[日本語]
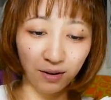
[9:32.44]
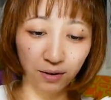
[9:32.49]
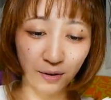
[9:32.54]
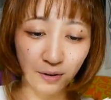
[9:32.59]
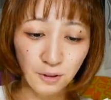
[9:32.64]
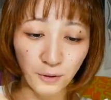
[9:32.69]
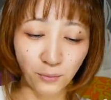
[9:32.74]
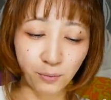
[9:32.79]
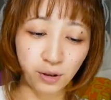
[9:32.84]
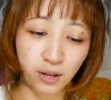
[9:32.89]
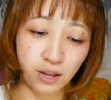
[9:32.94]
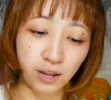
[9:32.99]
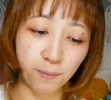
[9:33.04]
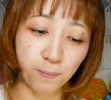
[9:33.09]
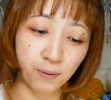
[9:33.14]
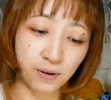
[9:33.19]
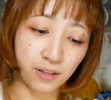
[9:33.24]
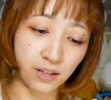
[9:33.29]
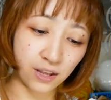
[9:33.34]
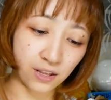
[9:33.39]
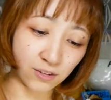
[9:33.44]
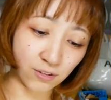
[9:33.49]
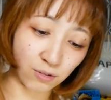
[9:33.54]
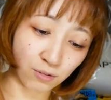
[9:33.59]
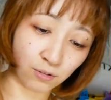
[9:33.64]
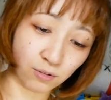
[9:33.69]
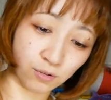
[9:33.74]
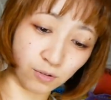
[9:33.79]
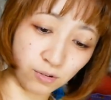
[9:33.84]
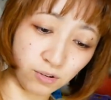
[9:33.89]
いやでもねやっぱりね
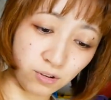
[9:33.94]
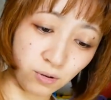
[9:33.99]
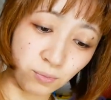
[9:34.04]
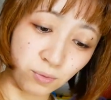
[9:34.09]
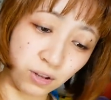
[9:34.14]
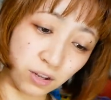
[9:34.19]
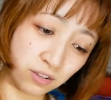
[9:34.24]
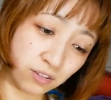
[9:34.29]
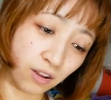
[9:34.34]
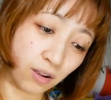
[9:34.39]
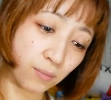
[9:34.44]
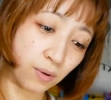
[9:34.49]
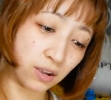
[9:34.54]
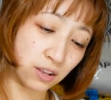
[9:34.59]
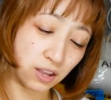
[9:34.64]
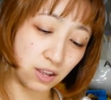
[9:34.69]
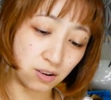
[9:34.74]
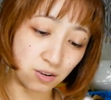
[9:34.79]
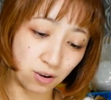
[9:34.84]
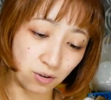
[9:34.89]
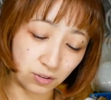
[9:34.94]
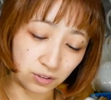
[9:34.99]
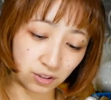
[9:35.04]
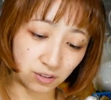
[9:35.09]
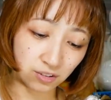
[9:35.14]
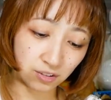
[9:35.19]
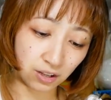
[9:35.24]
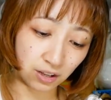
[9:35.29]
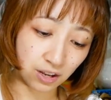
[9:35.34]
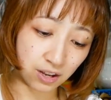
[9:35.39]
ちょっとどうしてもねシャーマンキングは
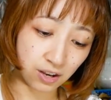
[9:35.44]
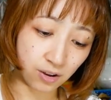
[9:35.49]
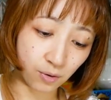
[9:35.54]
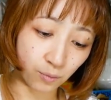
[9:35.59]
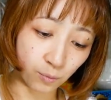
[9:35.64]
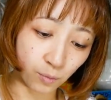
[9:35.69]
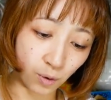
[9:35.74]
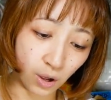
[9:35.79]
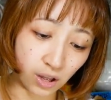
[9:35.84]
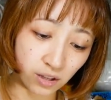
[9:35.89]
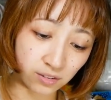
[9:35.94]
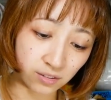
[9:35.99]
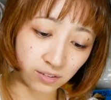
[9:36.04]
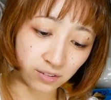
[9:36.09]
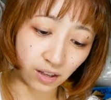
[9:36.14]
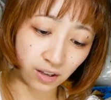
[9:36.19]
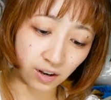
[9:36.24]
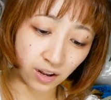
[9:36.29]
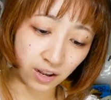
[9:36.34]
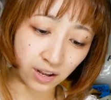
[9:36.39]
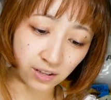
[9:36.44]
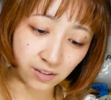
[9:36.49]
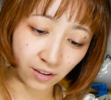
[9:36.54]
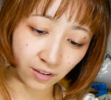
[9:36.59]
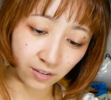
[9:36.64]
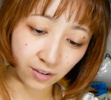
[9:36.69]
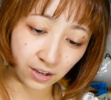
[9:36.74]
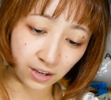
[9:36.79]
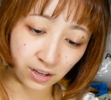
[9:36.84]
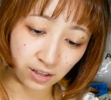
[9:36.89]
私的にはもう外せない
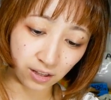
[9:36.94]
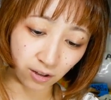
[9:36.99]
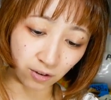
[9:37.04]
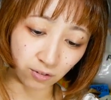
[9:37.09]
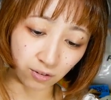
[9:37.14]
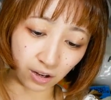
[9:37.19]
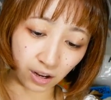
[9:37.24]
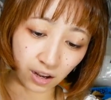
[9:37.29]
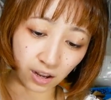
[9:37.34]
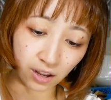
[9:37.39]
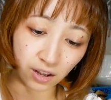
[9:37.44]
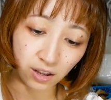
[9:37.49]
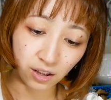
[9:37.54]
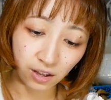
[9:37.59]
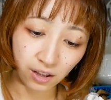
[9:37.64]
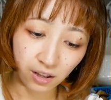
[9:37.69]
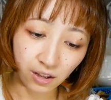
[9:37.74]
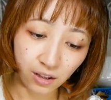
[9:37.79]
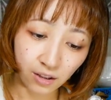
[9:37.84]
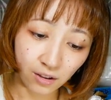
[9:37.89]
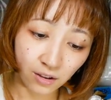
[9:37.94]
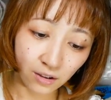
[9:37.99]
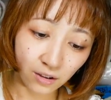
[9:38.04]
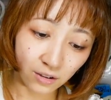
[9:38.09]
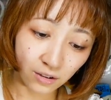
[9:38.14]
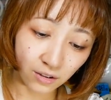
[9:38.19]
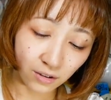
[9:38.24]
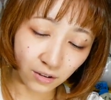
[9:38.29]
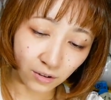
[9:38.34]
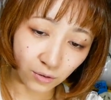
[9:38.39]
作品なので
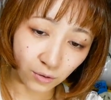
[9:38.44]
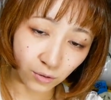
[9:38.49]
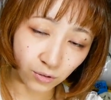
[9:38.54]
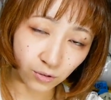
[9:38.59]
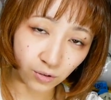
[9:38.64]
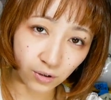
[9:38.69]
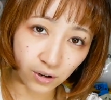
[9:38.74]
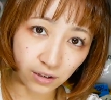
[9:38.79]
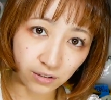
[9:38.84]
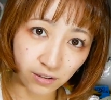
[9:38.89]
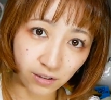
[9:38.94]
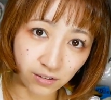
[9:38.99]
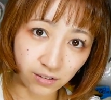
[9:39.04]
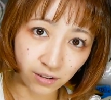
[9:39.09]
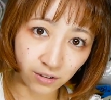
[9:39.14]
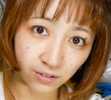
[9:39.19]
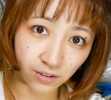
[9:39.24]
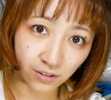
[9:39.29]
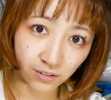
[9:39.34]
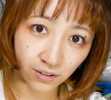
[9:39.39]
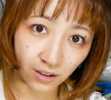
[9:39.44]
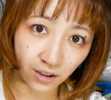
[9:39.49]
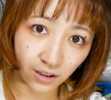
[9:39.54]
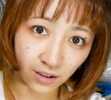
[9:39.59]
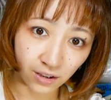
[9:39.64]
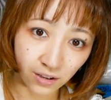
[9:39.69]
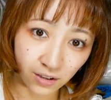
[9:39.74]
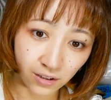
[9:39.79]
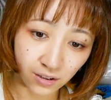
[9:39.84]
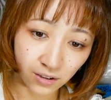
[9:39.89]
ご紹介させてください
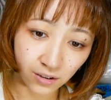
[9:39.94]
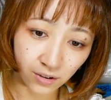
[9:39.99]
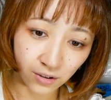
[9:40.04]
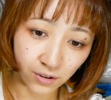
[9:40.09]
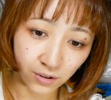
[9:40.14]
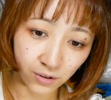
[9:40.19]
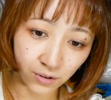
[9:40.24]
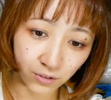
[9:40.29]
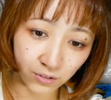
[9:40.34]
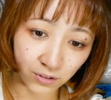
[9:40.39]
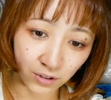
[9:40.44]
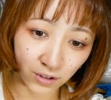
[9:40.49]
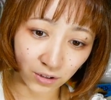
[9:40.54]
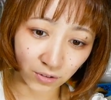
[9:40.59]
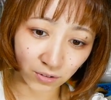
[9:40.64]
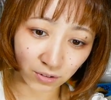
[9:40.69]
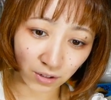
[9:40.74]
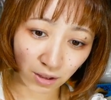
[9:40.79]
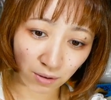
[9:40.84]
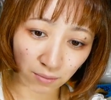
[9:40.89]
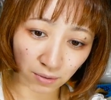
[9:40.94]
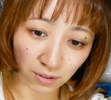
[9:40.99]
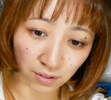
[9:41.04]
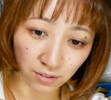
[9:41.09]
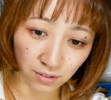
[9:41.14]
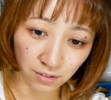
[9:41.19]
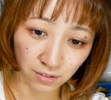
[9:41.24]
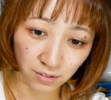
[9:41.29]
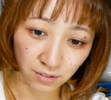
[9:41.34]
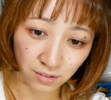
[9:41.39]
こちらでございま
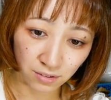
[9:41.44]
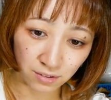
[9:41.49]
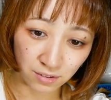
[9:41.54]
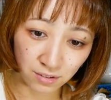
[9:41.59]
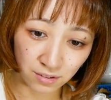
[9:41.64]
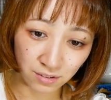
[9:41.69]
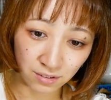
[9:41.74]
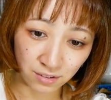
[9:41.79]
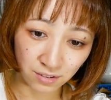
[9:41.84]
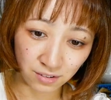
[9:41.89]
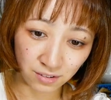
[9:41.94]
す